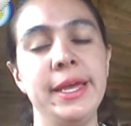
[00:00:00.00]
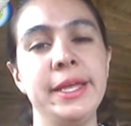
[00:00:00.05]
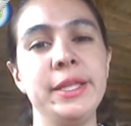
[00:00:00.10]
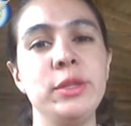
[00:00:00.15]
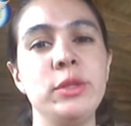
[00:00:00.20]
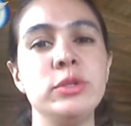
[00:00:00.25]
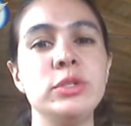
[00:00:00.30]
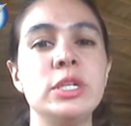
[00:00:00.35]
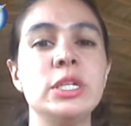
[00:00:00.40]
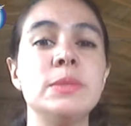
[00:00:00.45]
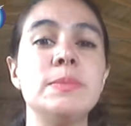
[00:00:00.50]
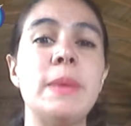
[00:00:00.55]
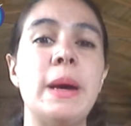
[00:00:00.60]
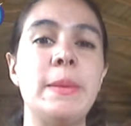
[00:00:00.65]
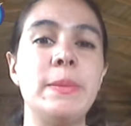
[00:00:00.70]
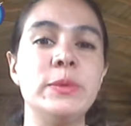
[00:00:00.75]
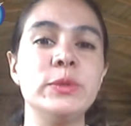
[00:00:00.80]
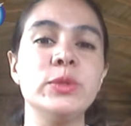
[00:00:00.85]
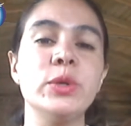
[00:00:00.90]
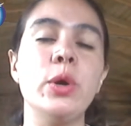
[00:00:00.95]
Entonces
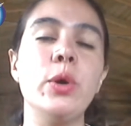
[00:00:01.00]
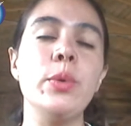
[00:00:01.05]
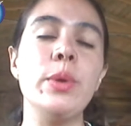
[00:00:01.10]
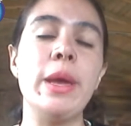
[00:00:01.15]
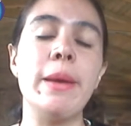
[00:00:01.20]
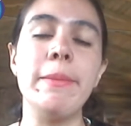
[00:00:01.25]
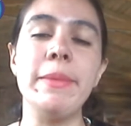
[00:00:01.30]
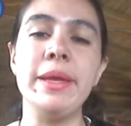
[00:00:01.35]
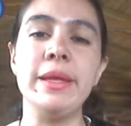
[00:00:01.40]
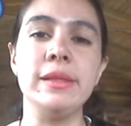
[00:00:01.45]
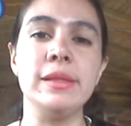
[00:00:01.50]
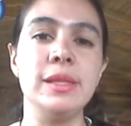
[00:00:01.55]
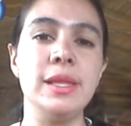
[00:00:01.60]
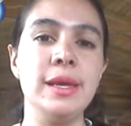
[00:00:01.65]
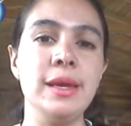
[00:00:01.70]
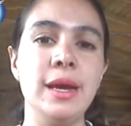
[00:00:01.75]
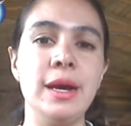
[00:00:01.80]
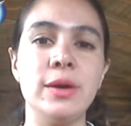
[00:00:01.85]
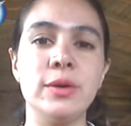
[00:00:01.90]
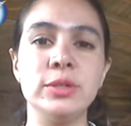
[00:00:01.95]
vamos
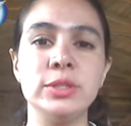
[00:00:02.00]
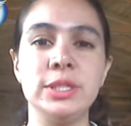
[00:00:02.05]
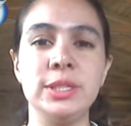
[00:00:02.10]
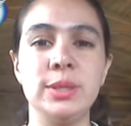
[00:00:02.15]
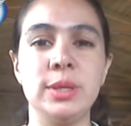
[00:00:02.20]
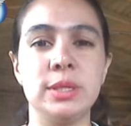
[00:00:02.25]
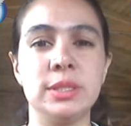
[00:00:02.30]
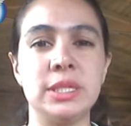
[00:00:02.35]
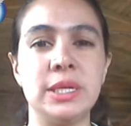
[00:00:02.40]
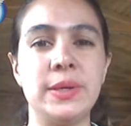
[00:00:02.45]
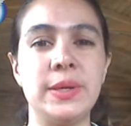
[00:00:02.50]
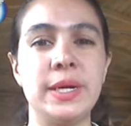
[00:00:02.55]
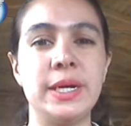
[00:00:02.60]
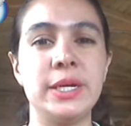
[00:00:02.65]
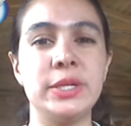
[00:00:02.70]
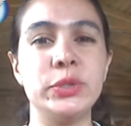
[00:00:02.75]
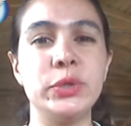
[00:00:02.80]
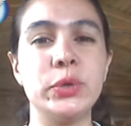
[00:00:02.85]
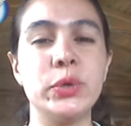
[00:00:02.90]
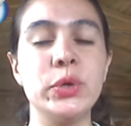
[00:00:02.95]
obviamente a continuar
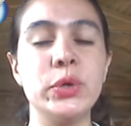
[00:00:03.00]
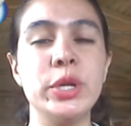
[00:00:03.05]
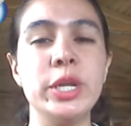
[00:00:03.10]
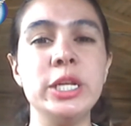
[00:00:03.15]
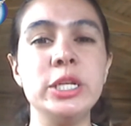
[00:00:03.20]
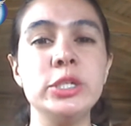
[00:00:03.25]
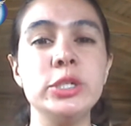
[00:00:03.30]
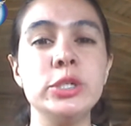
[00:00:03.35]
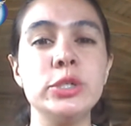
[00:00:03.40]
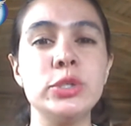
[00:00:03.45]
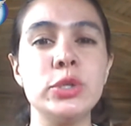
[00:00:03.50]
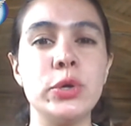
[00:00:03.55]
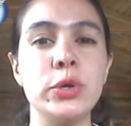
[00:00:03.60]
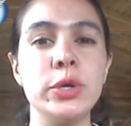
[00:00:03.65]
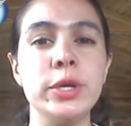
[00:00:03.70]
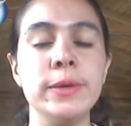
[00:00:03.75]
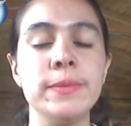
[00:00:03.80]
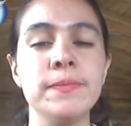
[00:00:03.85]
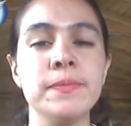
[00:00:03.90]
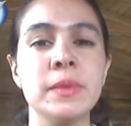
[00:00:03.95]
trabajando con el yo
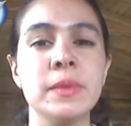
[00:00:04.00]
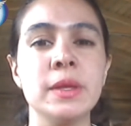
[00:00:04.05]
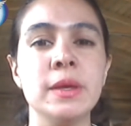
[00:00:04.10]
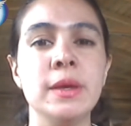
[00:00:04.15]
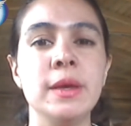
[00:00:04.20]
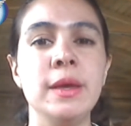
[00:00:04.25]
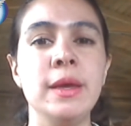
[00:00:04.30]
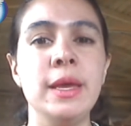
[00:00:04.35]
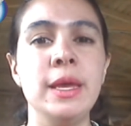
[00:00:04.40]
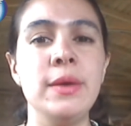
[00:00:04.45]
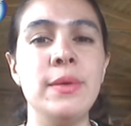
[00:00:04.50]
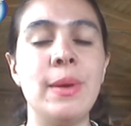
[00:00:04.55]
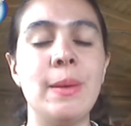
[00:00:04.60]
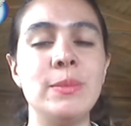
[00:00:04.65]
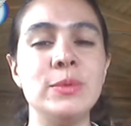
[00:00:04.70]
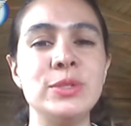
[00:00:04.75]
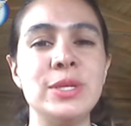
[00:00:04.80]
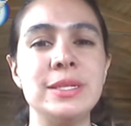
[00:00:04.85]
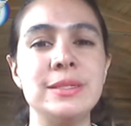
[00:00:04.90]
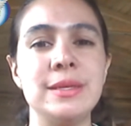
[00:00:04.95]
soy y
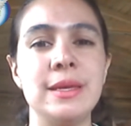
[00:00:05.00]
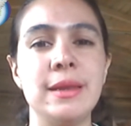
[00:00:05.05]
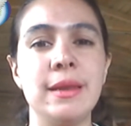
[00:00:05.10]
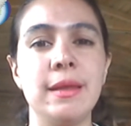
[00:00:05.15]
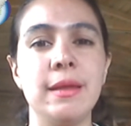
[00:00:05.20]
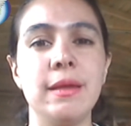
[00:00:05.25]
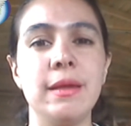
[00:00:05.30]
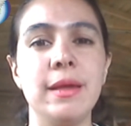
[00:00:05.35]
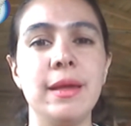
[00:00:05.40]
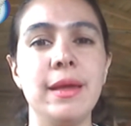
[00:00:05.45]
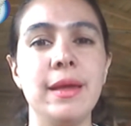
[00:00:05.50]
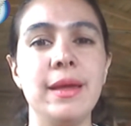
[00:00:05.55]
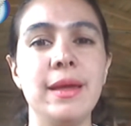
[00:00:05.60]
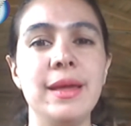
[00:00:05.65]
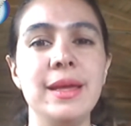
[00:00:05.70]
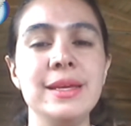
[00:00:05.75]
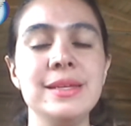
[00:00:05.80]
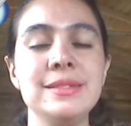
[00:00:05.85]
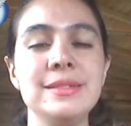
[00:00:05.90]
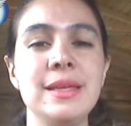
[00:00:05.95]
vamos a hacer
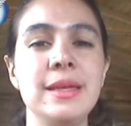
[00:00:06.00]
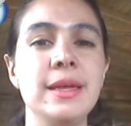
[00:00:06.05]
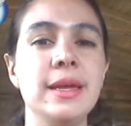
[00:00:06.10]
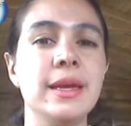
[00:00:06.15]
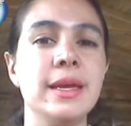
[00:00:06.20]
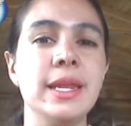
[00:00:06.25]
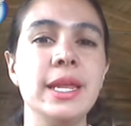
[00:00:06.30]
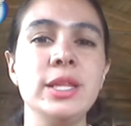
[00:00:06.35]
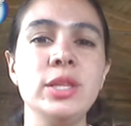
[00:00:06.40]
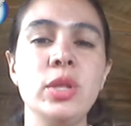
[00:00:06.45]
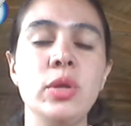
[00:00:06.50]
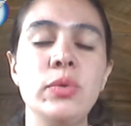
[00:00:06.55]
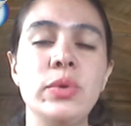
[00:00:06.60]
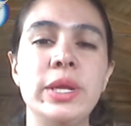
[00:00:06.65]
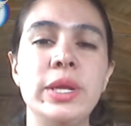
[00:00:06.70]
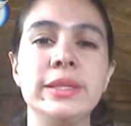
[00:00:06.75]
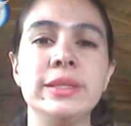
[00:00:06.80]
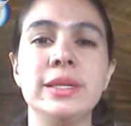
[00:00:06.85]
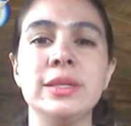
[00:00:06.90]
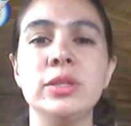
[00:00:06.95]
este decreto
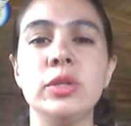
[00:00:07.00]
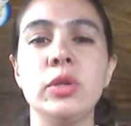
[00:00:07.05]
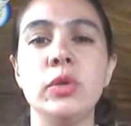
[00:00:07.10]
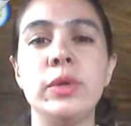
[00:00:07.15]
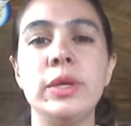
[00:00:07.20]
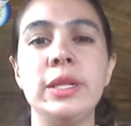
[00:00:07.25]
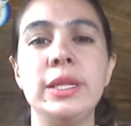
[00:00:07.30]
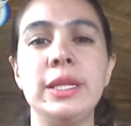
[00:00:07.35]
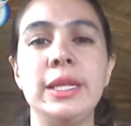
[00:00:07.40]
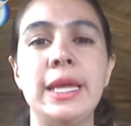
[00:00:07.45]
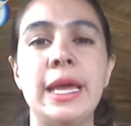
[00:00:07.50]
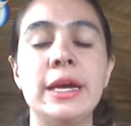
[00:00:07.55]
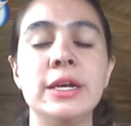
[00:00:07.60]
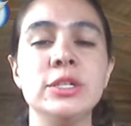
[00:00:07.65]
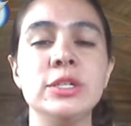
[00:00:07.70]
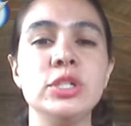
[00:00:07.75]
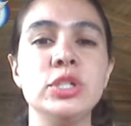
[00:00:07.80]
durante todo el día.